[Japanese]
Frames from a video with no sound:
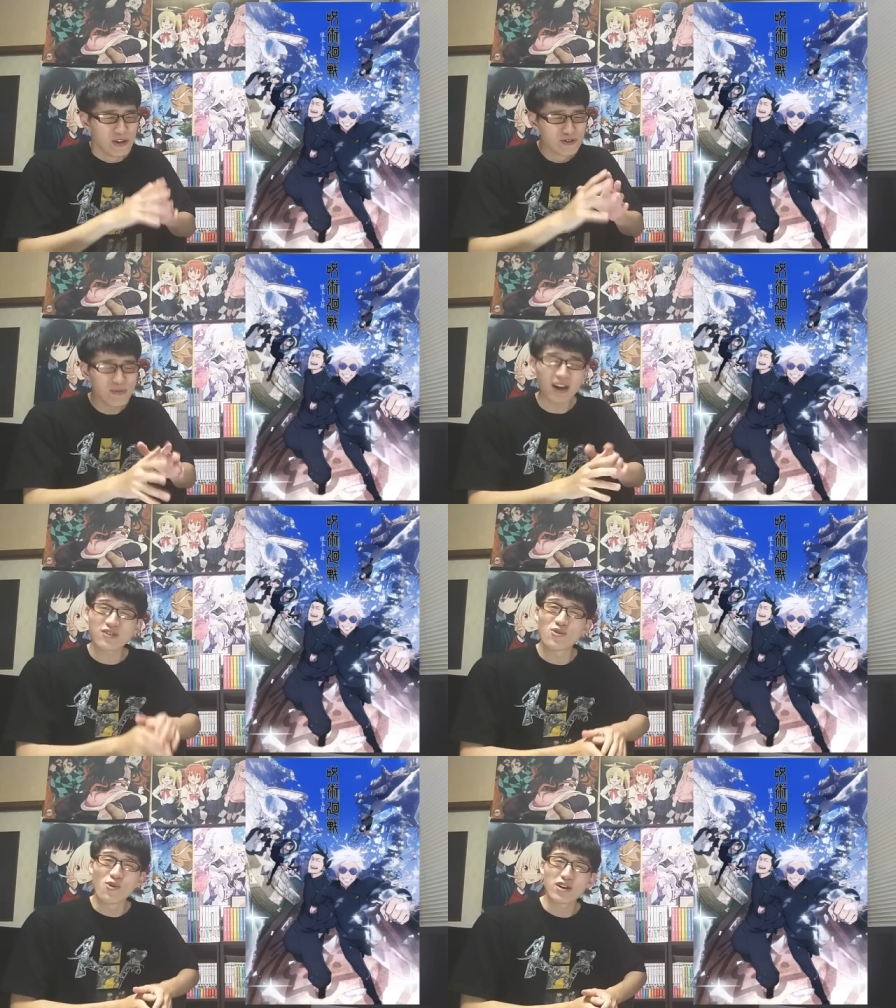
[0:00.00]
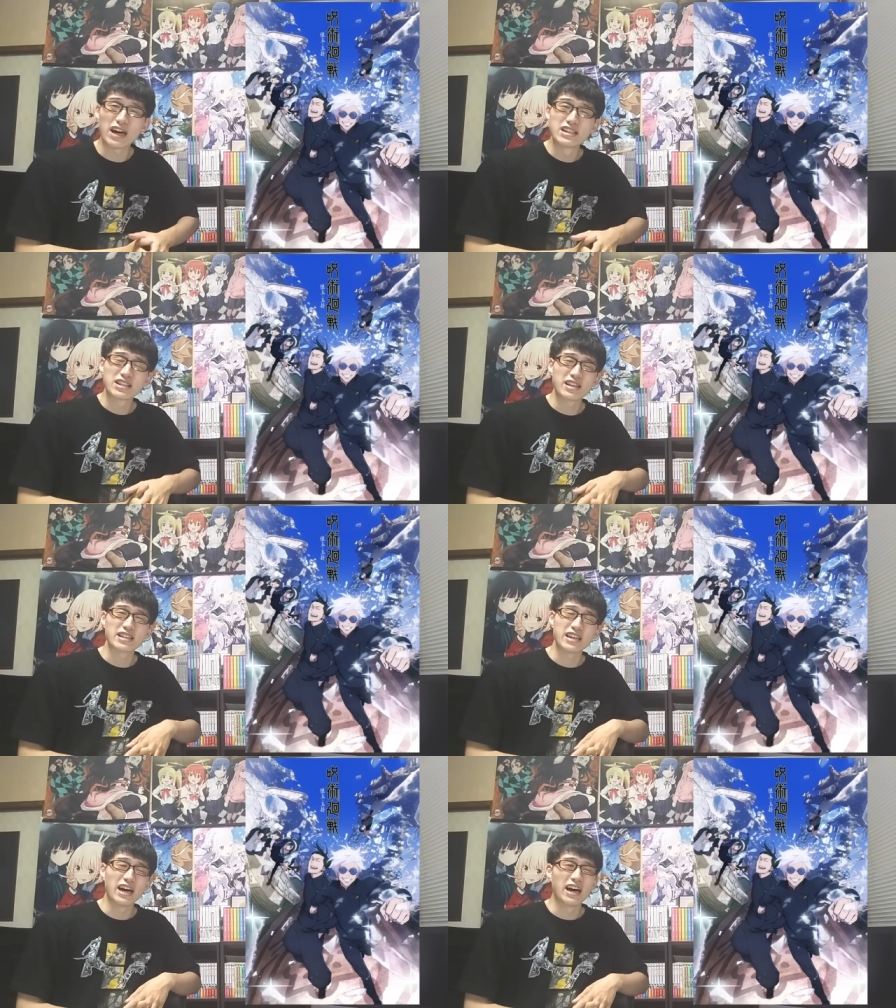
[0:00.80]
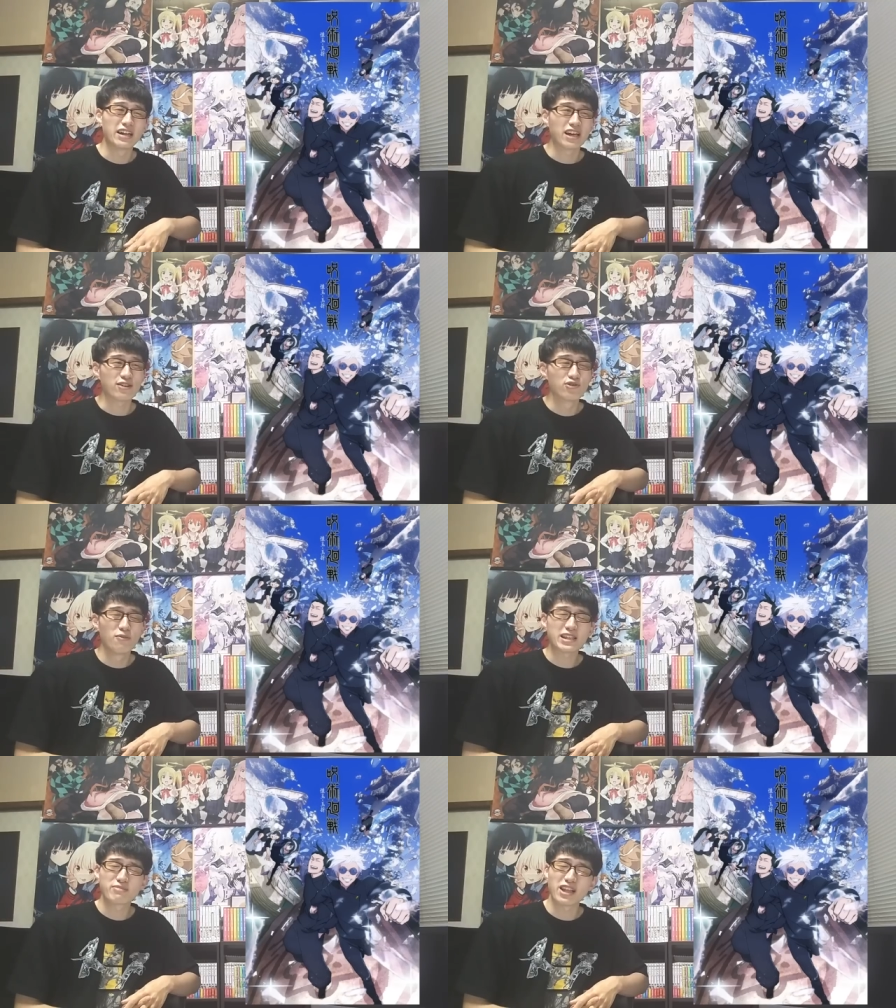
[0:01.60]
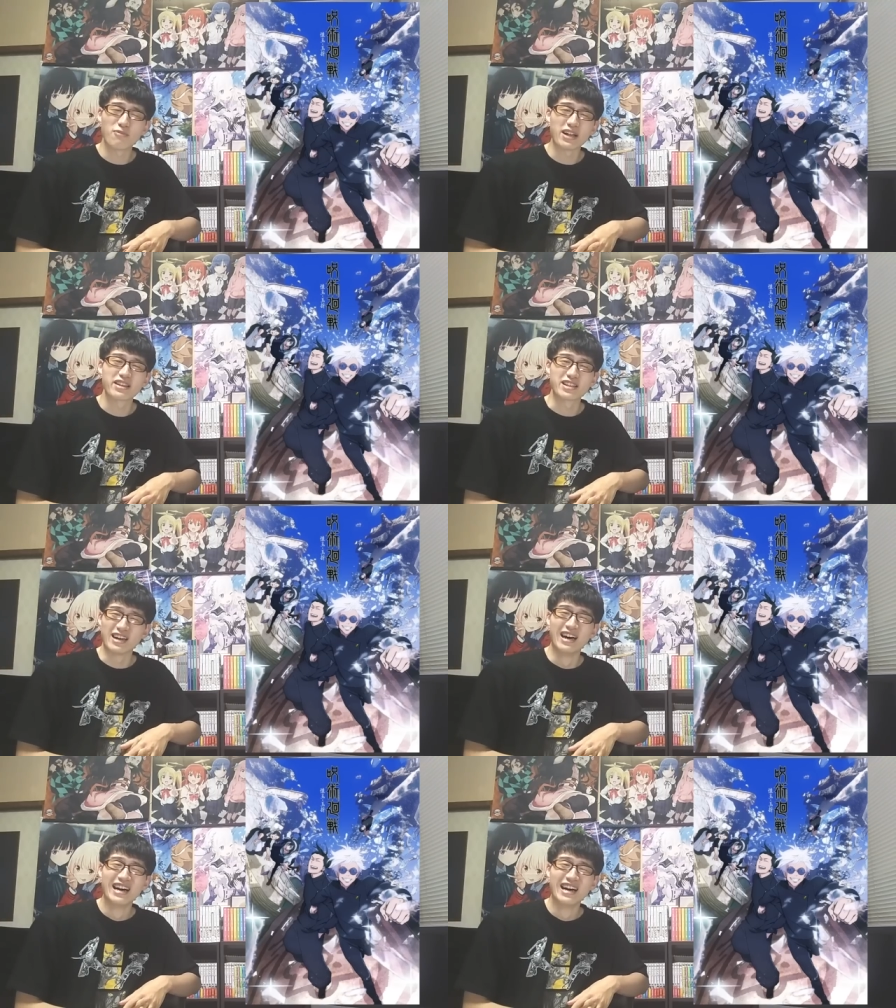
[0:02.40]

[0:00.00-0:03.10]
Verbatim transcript: うまく保管してさ、なんか黒バスみたいなのもあってさ、